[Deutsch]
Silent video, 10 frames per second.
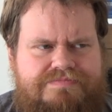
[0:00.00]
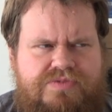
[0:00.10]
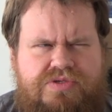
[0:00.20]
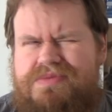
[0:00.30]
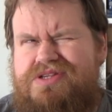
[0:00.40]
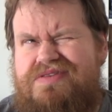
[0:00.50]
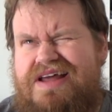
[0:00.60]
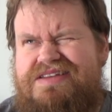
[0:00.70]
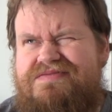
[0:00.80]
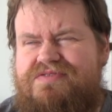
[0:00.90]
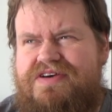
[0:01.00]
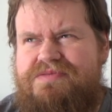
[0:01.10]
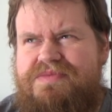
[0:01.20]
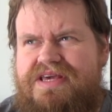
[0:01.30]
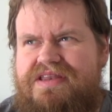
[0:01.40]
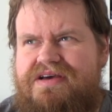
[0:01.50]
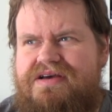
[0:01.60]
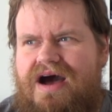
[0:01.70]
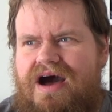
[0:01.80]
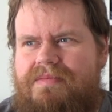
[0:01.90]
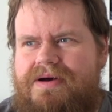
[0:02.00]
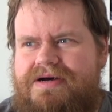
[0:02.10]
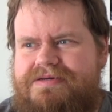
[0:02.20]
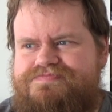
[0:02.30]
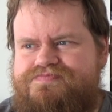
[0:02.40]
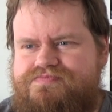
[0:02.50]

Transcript: Zumindest soweit ich mich erinnere, aber